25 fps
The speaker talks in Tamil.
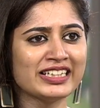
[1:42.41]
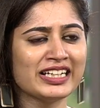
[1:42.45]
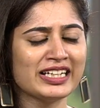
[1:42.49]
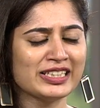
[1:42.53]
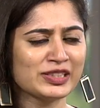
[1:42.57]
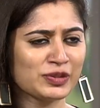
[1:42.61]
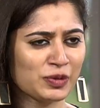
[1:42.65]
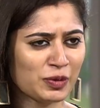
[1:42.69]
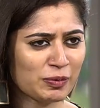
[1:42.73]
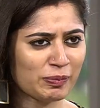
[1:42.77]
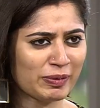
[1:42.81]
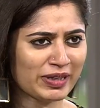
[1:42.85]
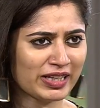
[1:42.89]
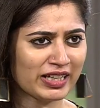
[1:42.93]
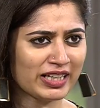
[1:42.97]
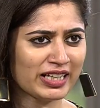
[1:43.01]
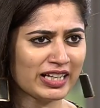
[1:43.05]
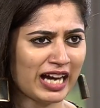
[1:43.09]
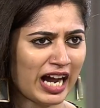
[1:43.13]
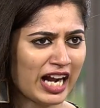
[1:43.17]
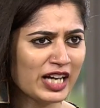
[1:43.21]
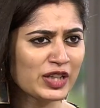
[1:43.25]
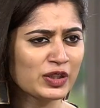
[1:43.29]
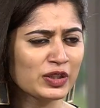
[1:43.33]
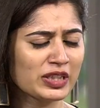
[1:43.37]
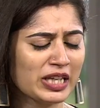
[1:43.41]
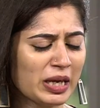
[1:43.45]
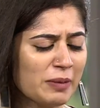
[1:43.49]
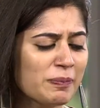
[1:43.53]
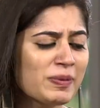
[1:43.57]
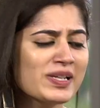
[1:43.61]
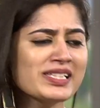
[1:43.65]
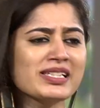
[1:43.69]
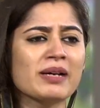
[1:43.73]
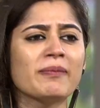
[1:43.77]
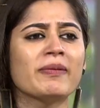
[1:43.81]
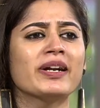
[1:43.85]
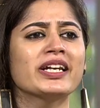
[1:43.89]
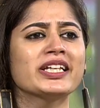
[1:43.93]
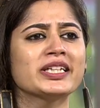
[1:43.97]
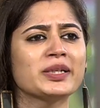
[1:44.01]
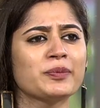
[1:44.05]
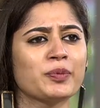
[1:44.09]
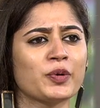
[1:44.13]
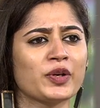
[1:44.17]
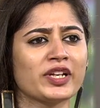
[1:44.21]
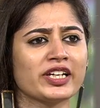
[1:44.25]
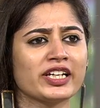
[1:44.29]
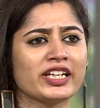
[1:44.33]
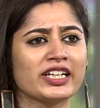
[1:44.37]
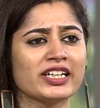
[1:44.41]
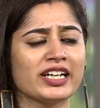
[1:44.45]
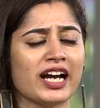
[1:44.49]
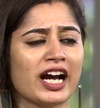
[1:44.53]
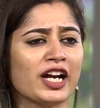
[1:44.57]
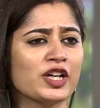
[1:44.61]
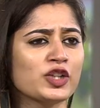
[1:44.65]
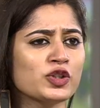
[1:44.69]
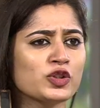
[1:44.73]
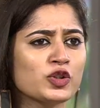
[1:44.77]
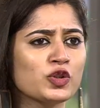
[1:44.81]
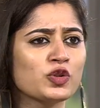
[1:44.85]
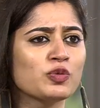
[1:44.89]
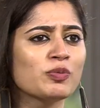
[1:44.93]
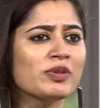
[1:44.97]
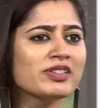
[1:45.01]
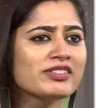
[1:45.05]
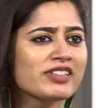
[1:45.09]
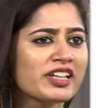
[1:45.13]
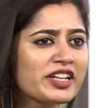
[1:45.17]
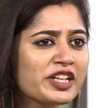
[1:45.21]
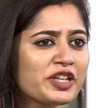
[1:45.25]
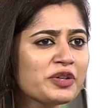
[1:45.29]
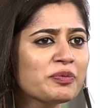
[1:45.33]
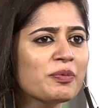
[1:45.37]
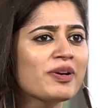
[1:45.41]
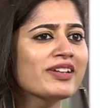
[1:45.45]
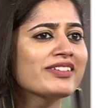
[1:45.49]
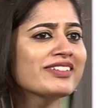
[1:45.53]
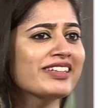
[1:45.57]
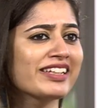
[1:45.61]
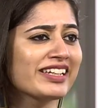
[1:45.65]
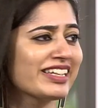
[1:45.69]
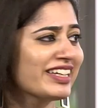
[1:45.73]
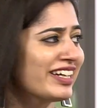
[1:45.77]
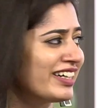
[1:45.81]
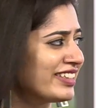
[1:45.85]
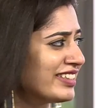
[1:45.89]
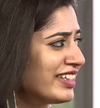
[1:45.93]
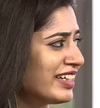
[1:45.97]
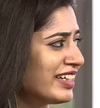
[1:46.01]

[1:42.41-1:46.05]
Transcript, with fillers: ஸோ இப்போ அணு எப்படி சமாளிக்க போறீங்க அணுக்கு உண்மை தெரியுமா தெரியாதா